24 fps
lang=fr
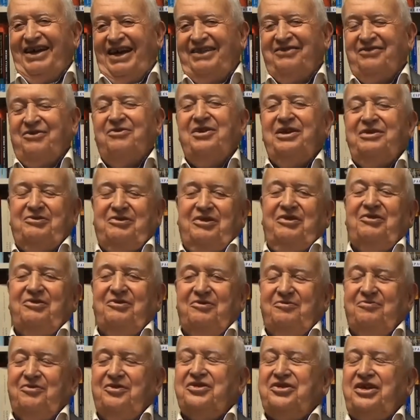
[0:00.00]
à trois
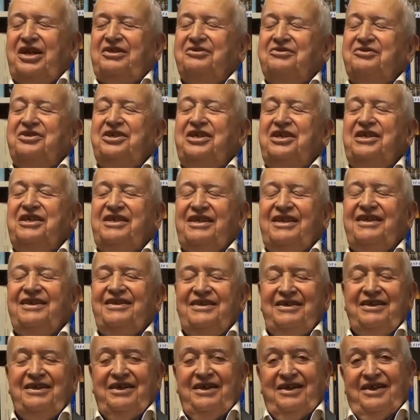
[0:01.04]
protagonistes,
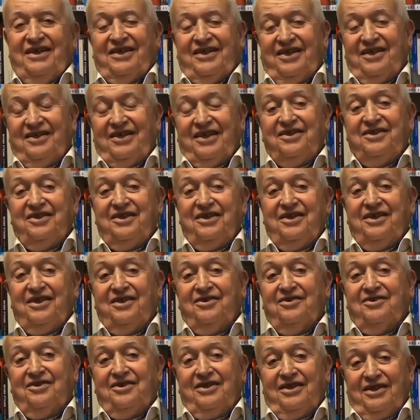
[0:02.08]

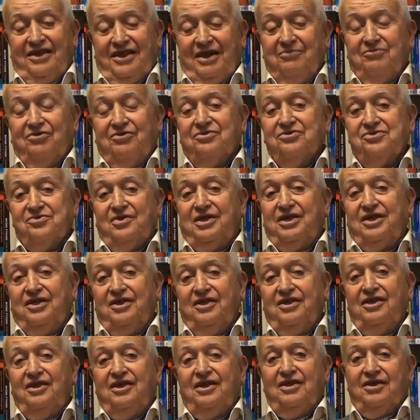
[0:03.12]
c'est-à-dire la
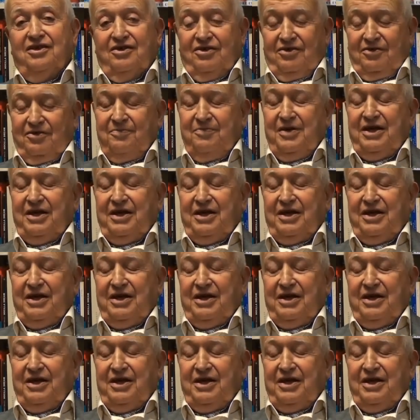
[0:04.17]
bourgeoisie, le